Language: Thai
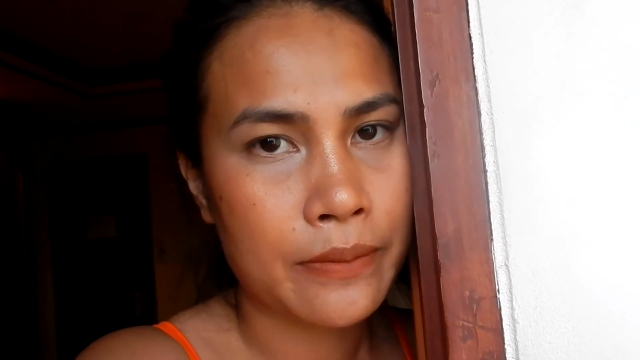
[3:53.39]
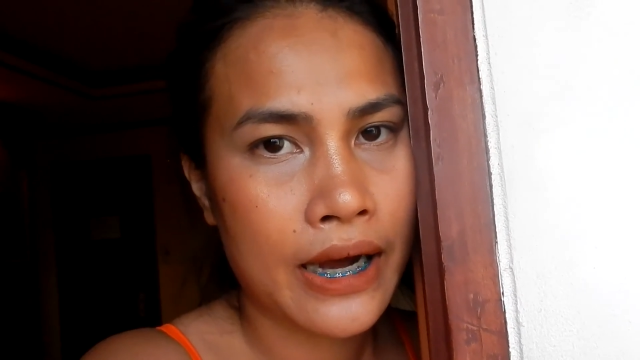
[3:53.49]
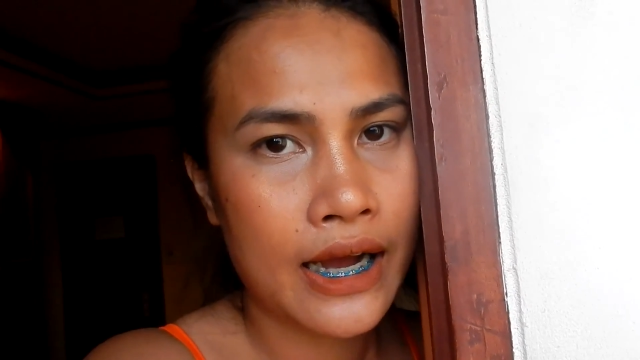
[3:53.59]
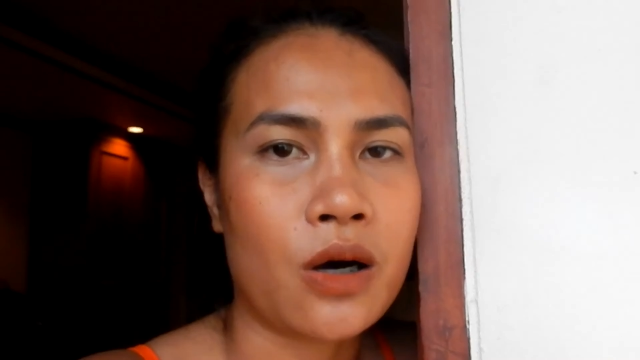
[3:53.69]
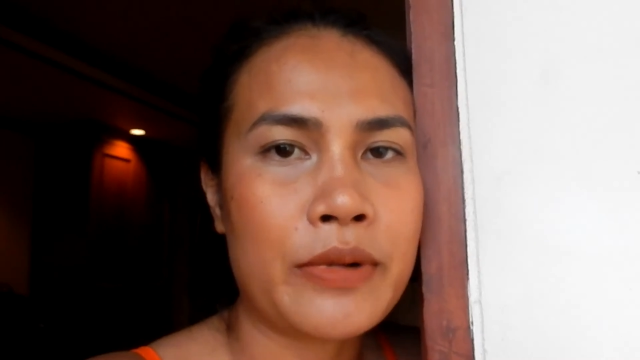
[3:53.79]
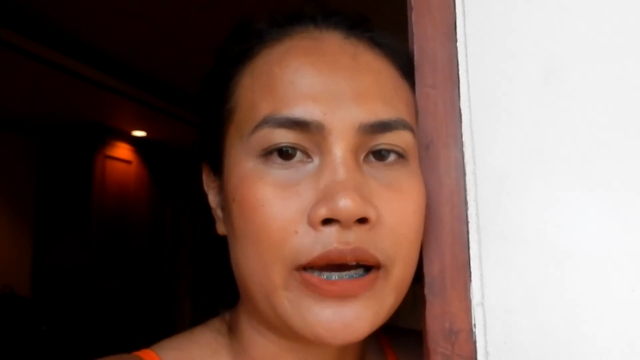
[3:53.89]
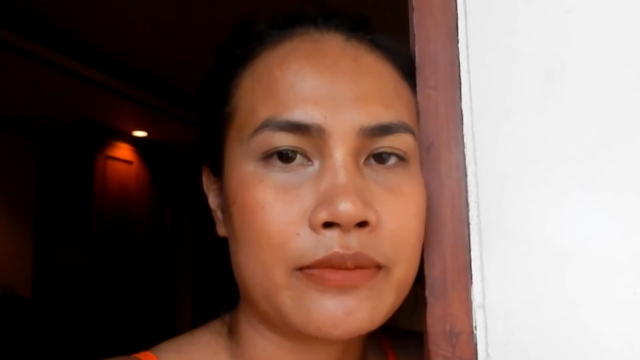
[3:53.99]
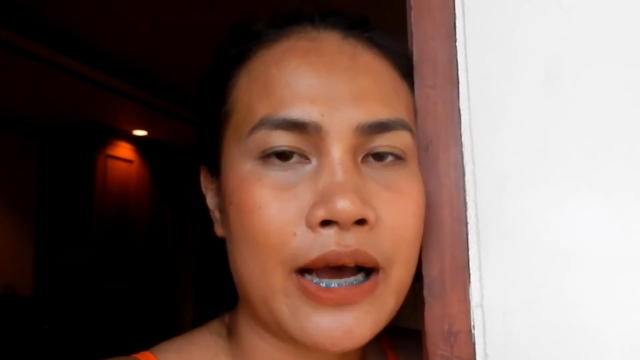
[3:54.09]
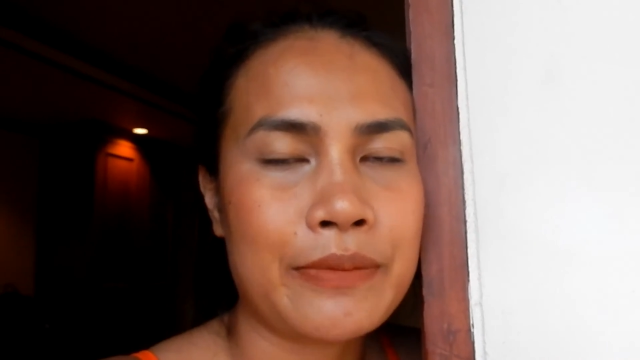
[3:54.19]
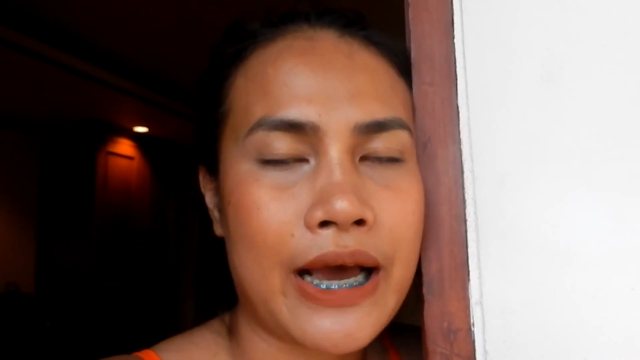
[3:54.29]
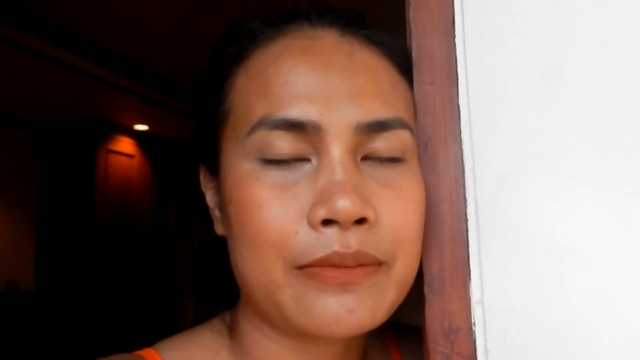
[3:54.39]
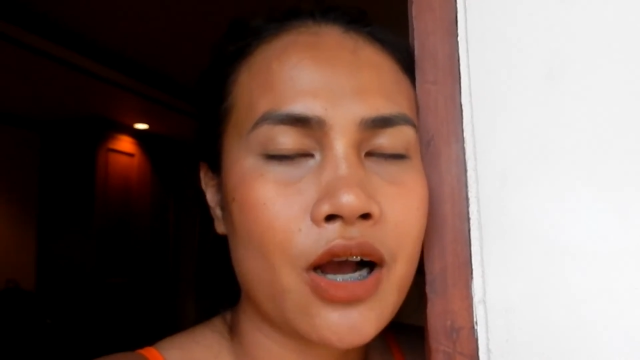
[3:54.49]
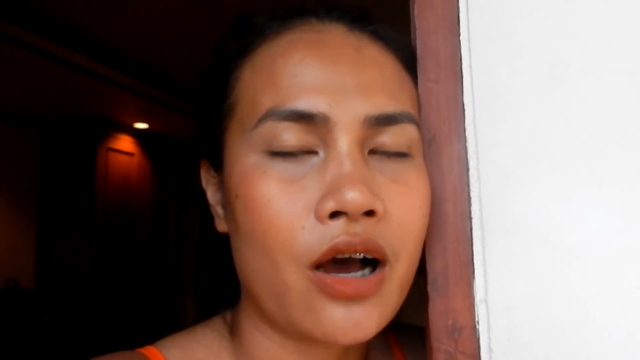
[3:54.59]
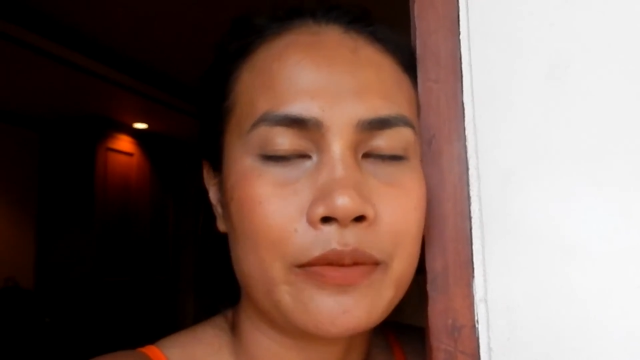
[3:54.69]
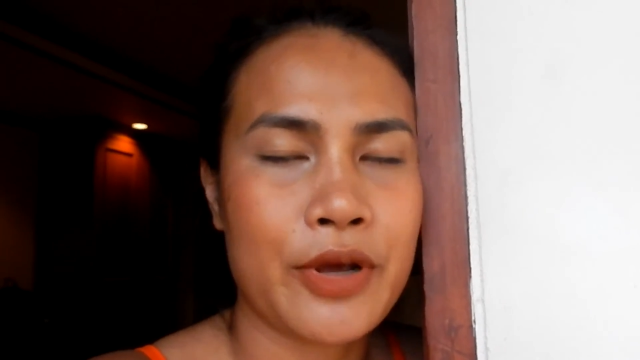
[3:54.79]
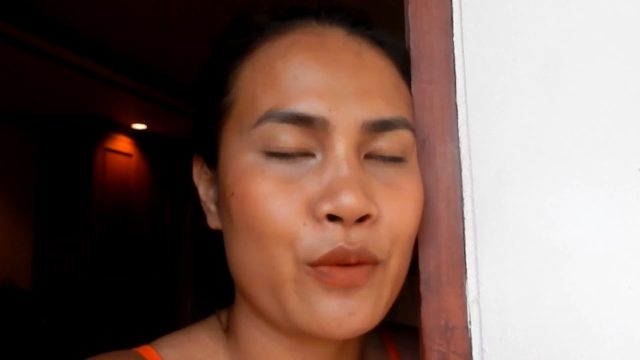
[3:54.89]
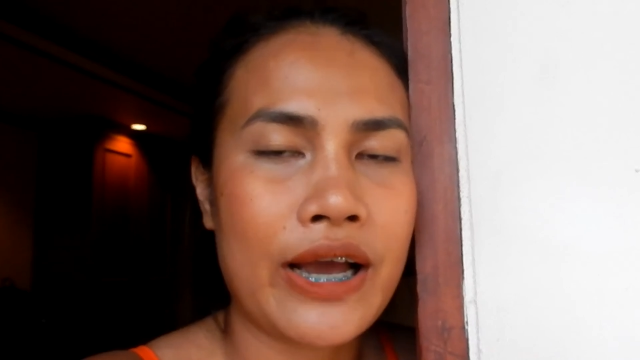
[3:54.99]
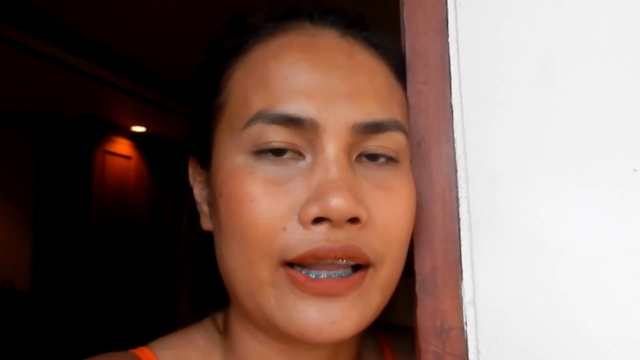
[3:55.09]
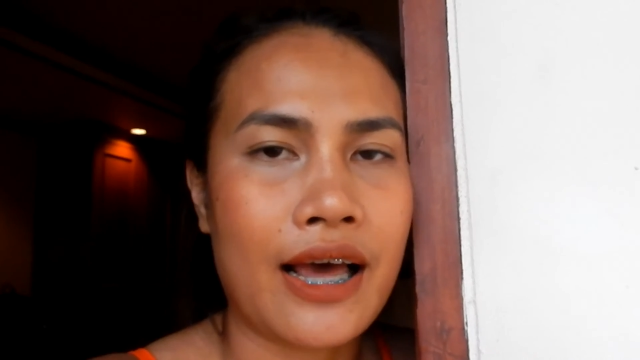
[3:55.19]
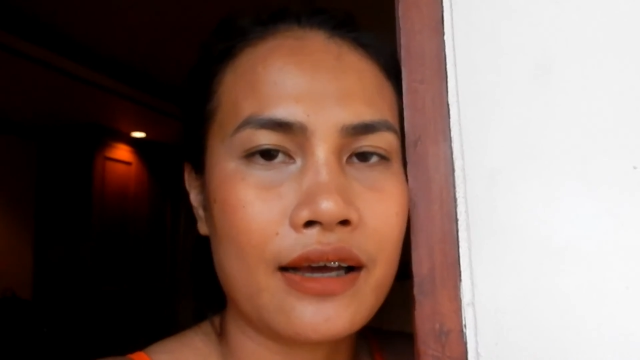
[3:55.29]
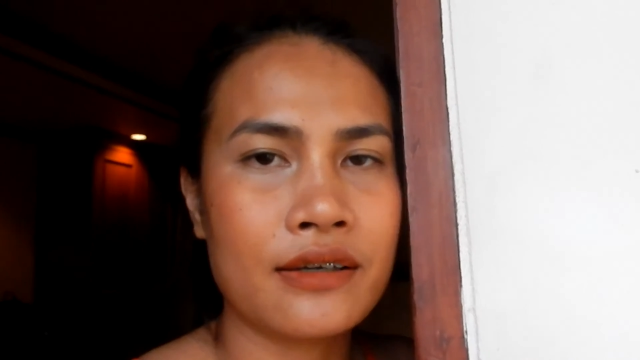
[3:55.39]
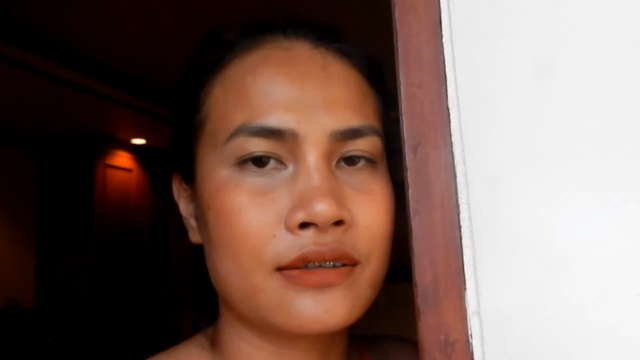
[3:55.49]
บ้างขอแบบอาบน้ำก่อนไม่ไหวละ